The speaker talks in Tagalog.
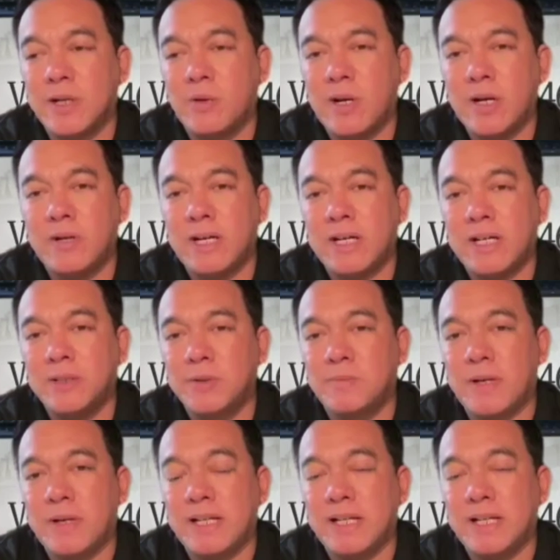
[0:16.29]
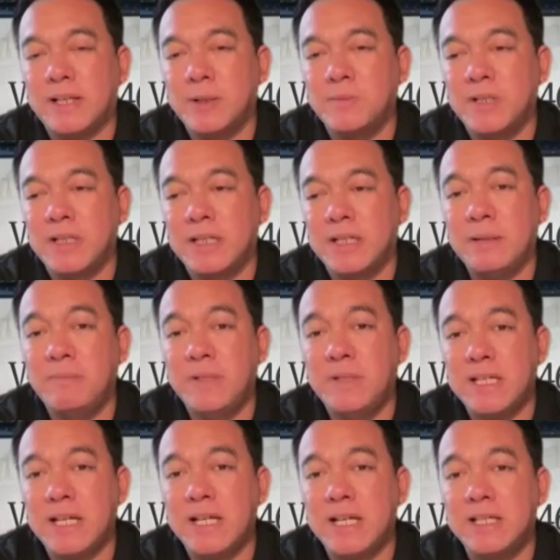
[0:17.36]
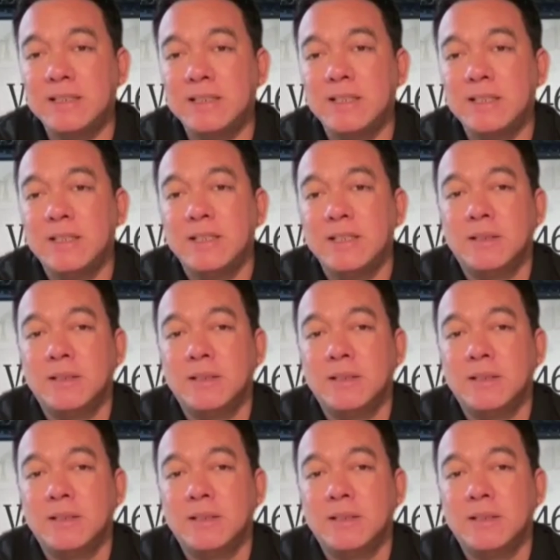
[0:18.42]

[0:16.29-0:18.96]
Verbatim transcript: kawawa kayo para kayong mga libingan,